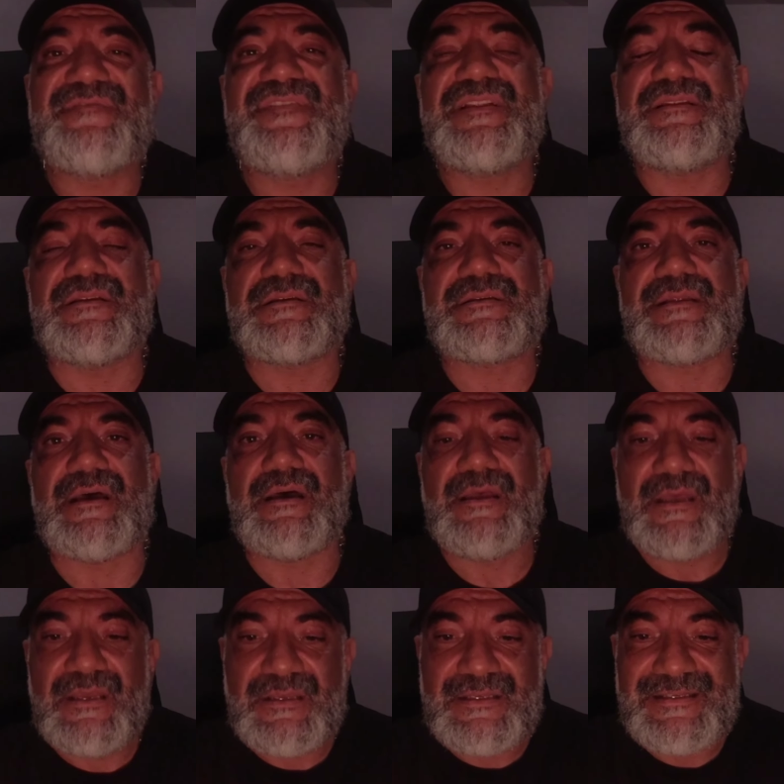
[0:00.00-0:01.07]
fitness'ta
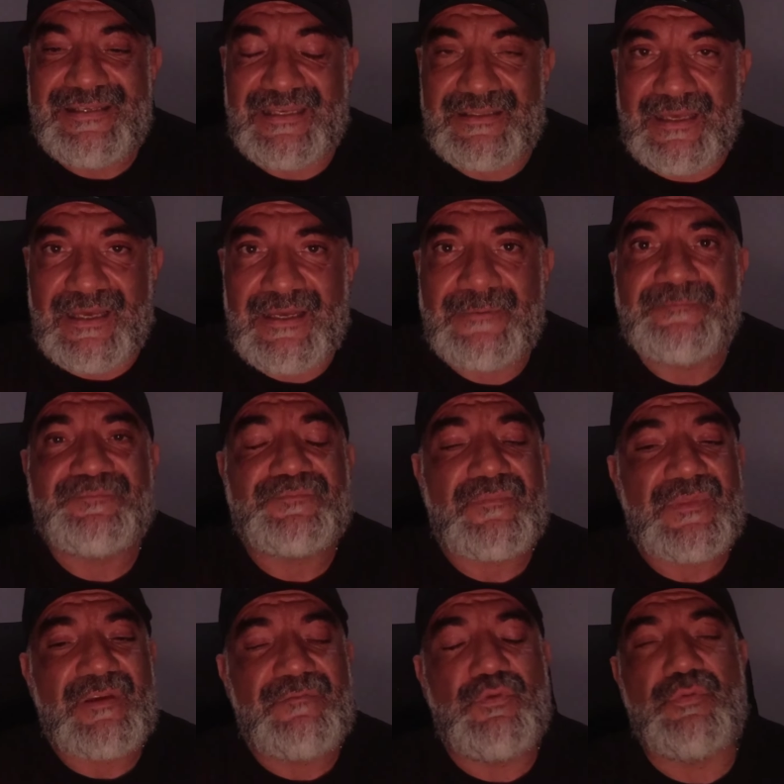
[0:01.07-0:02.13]
ya da
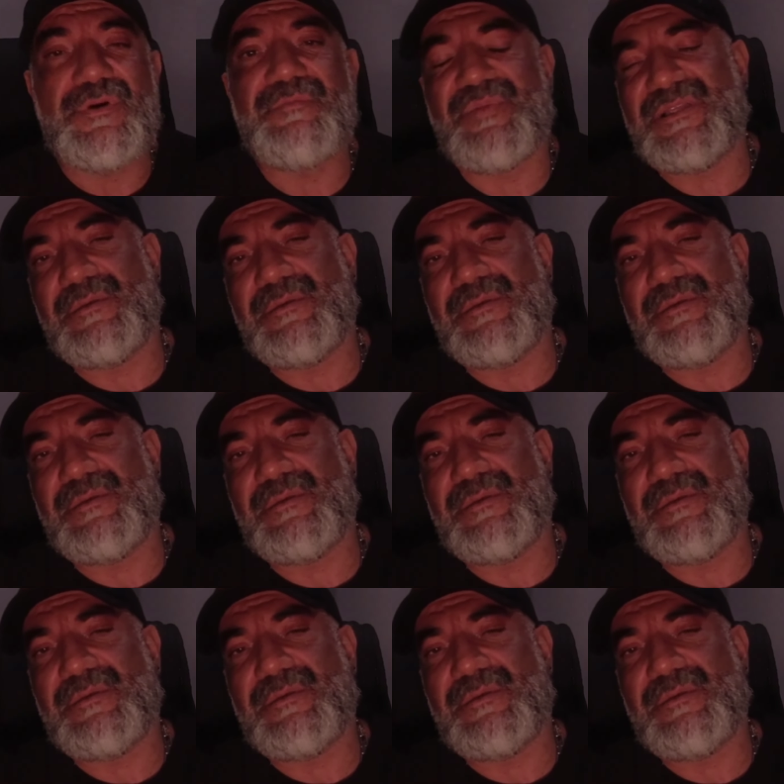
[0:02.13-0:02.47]
woman